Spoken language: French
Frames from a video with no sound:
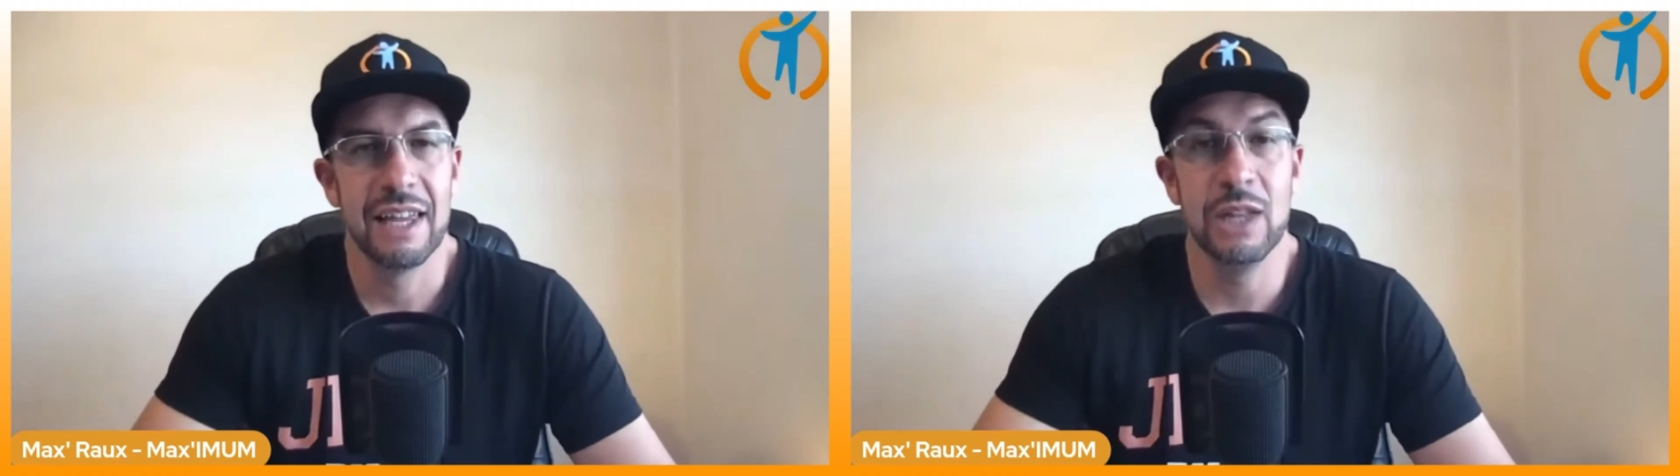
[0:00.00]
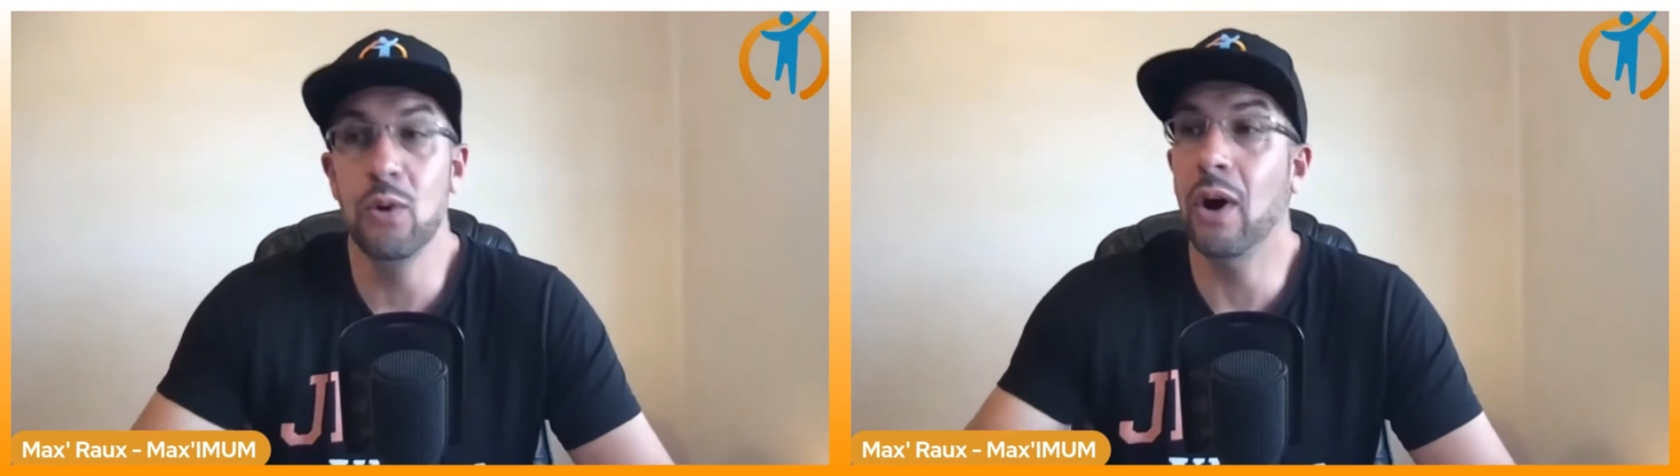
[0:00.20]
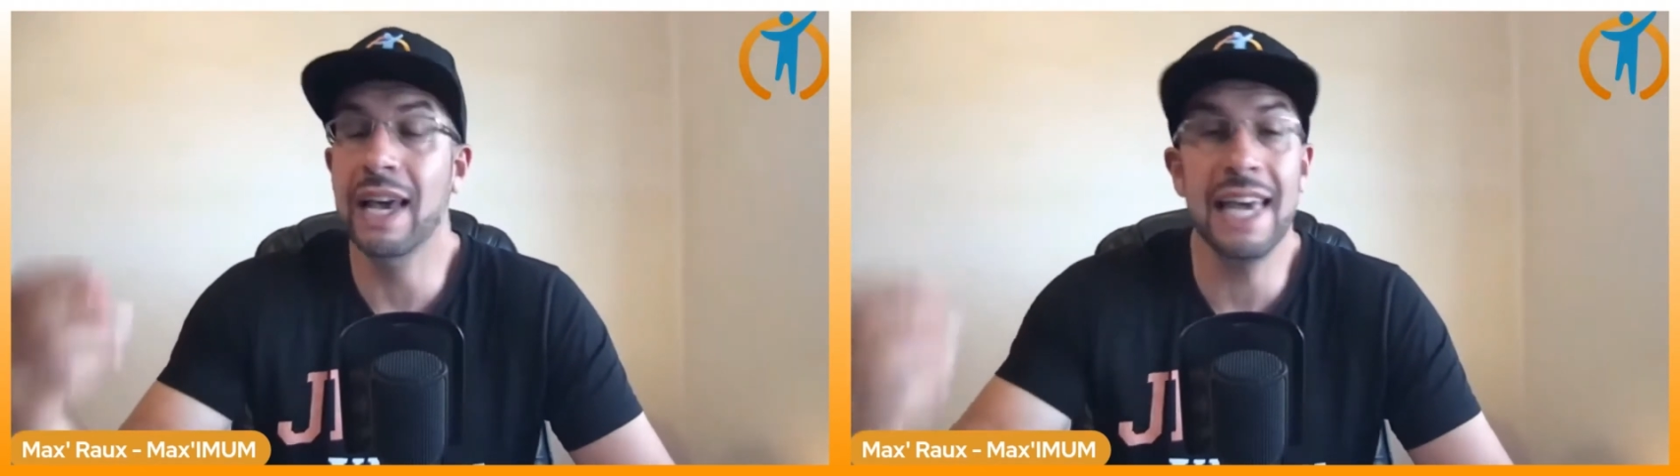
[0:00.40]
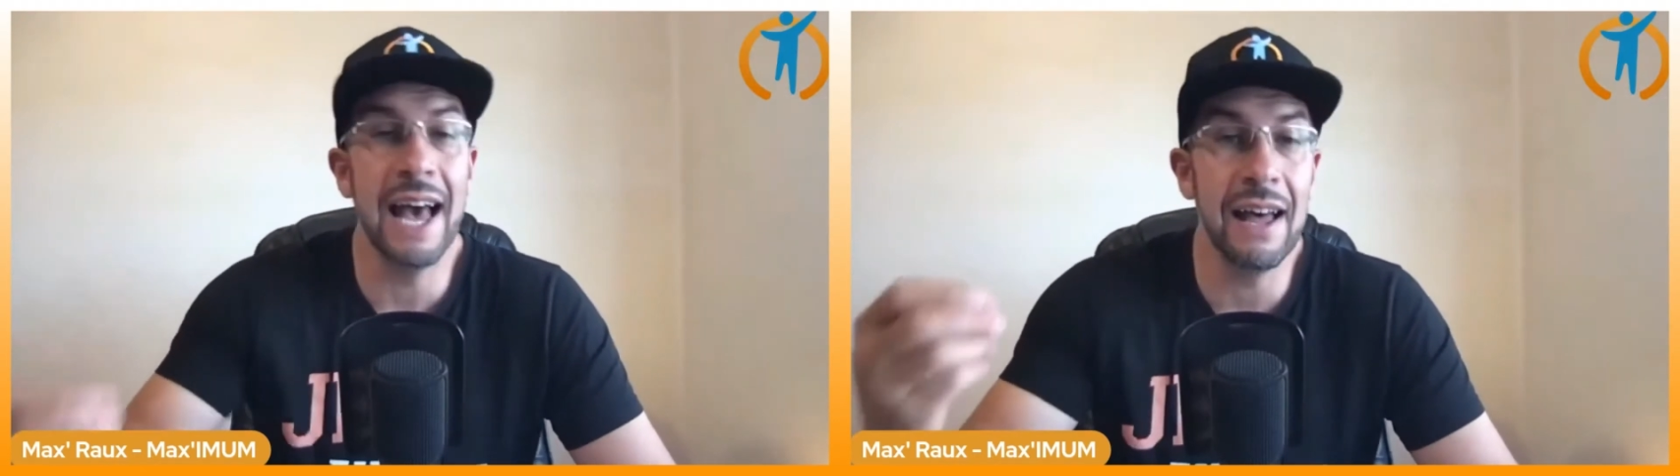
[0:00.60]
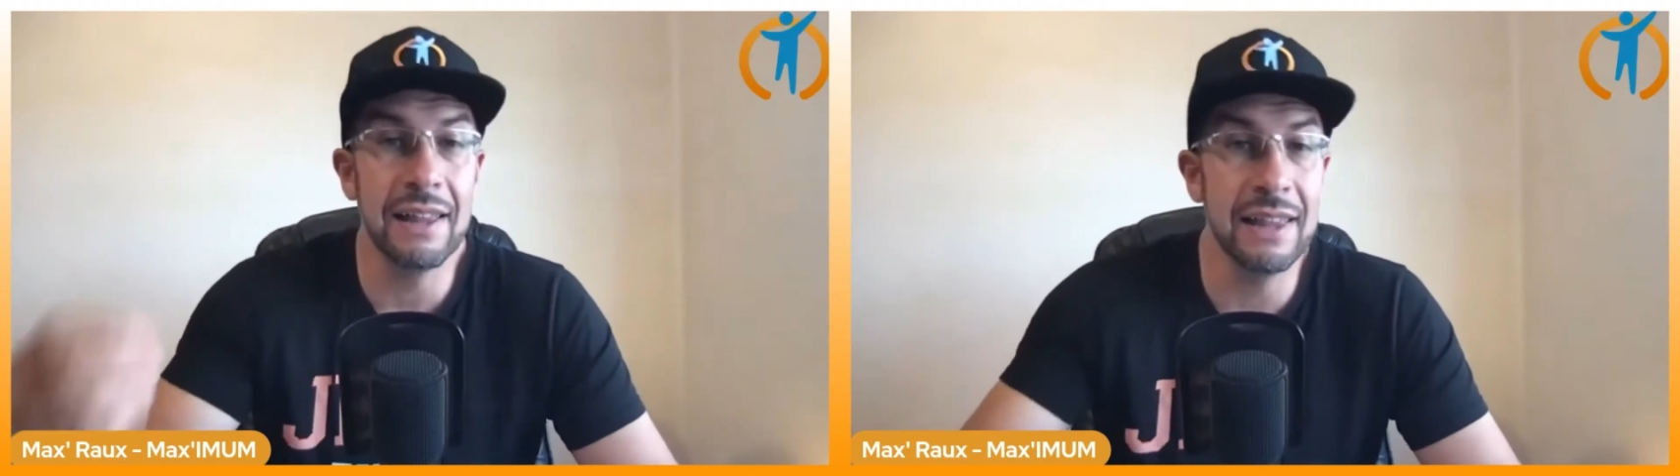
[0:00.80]
Ils n'ont
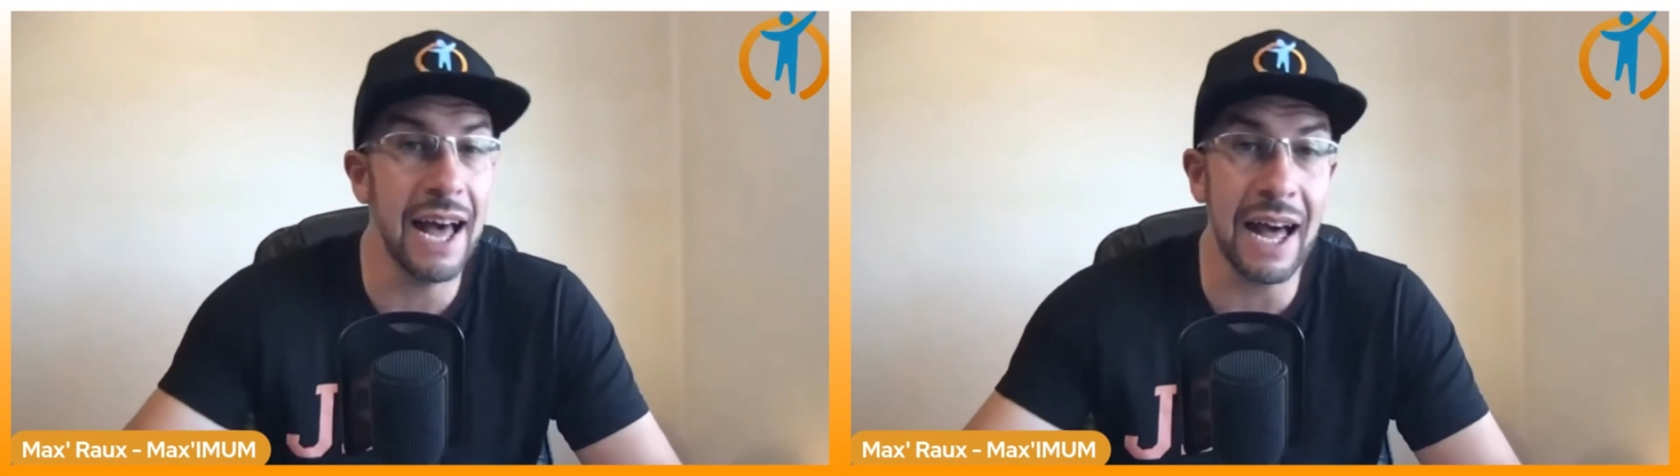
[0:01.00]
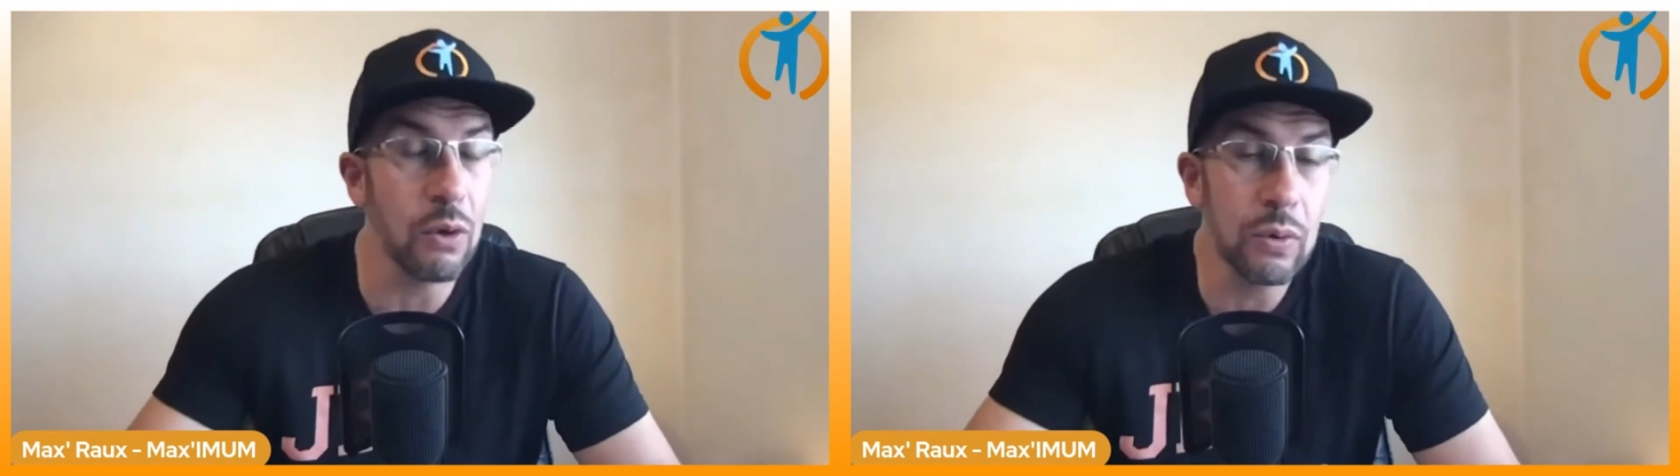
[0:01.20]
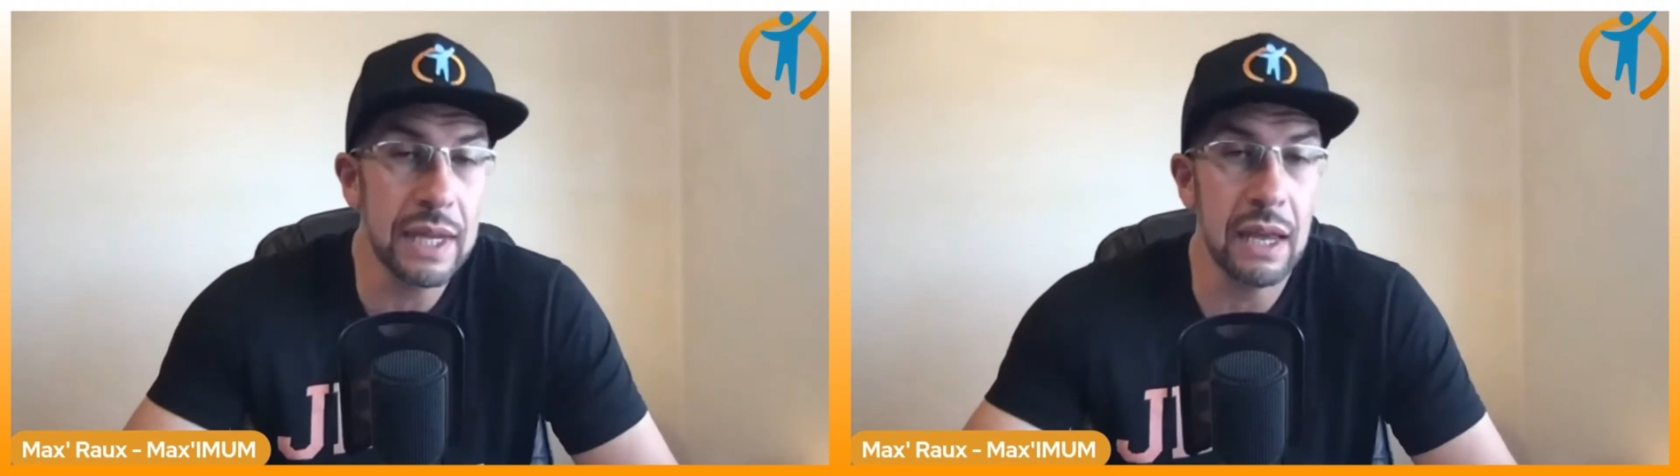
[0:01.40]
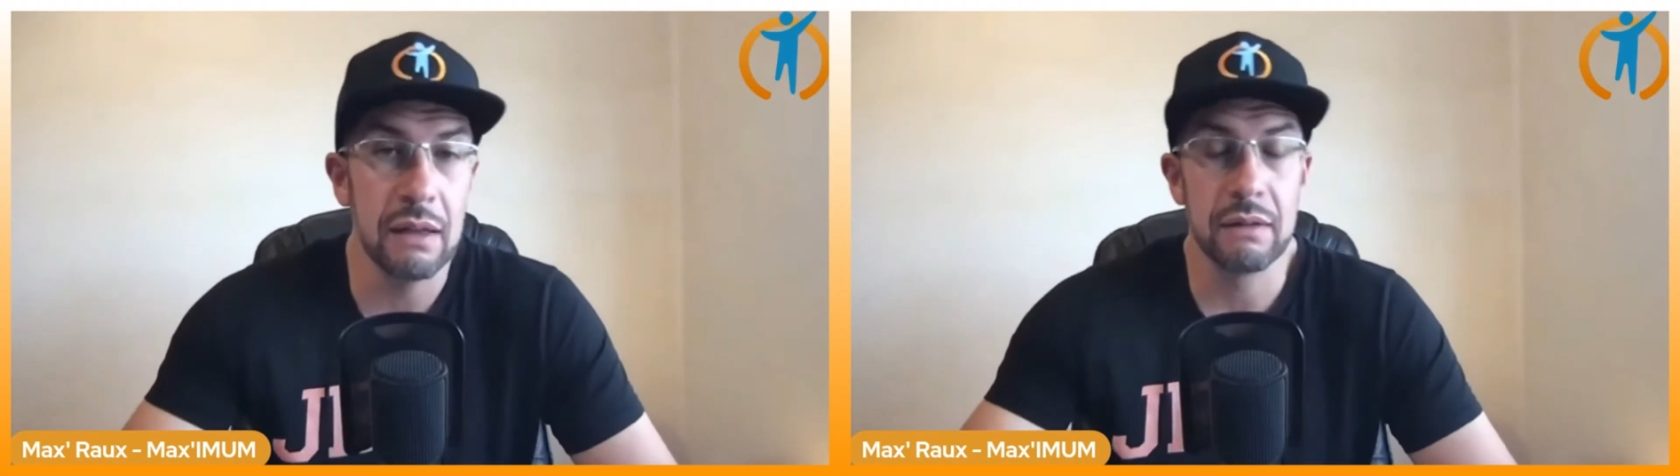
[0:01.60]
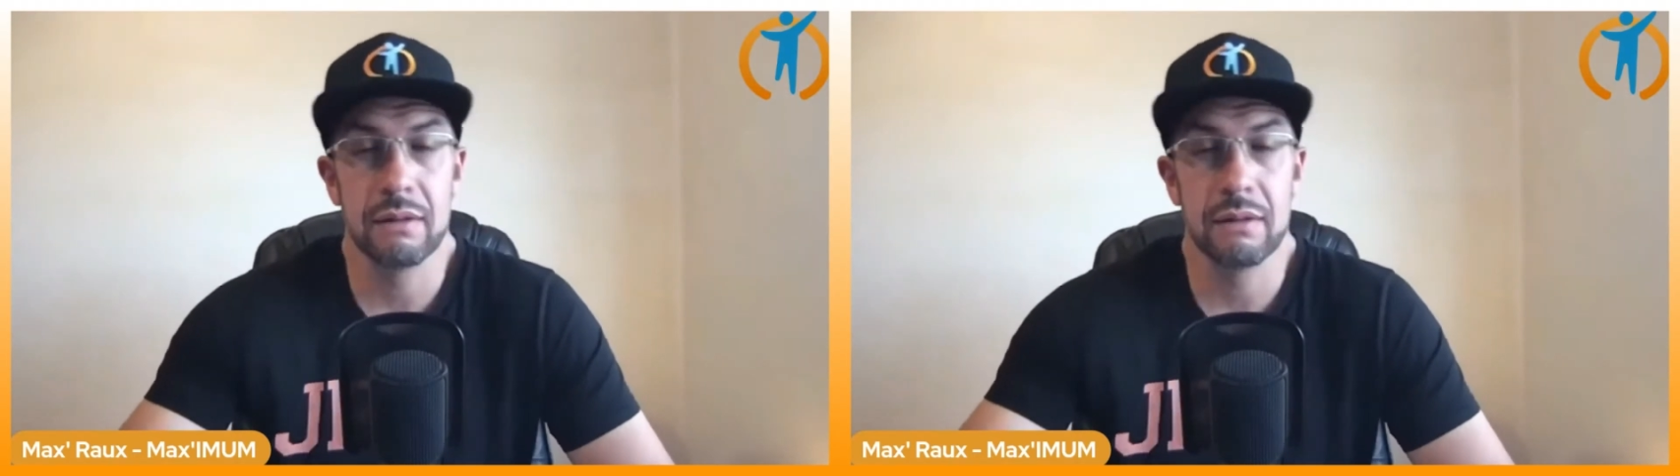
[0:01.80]
rien à raconter.